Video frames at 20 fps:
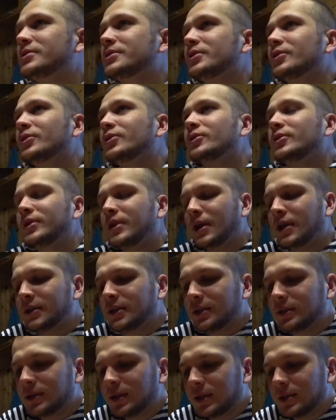Но я
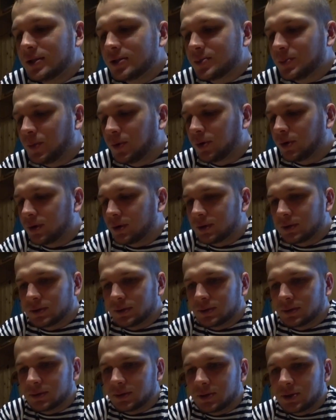тогда не смог,
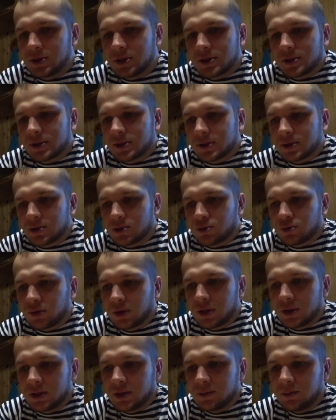э, честно скажу,
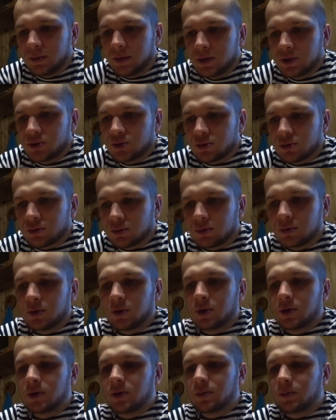найти биржу
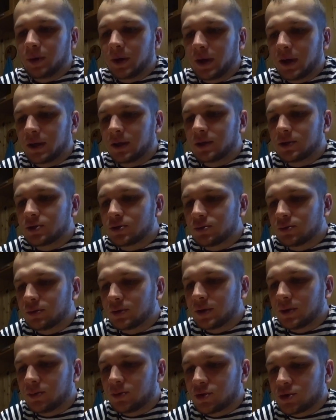порядочную,
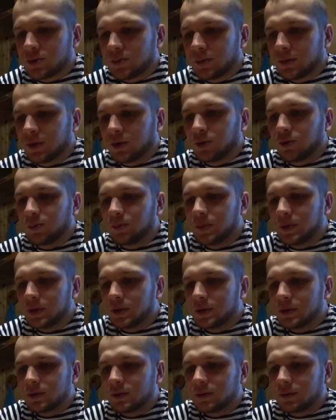где можно было
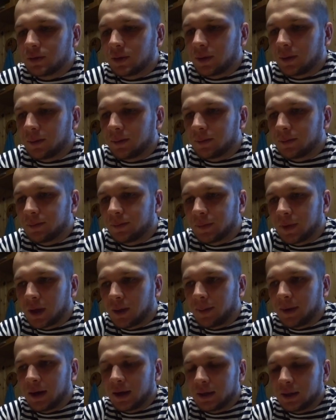купить. Там
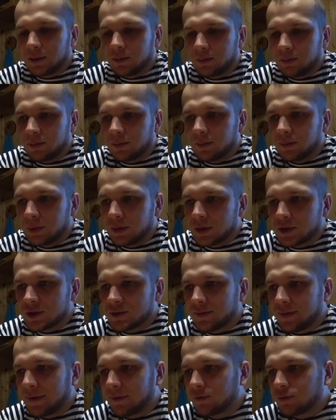нормальные
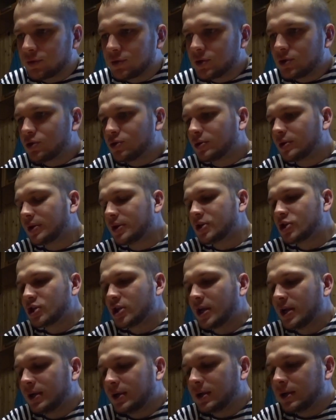биржи в августе что-то
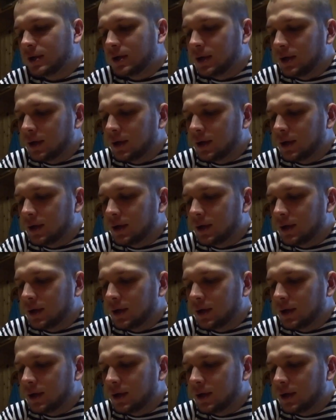лежали.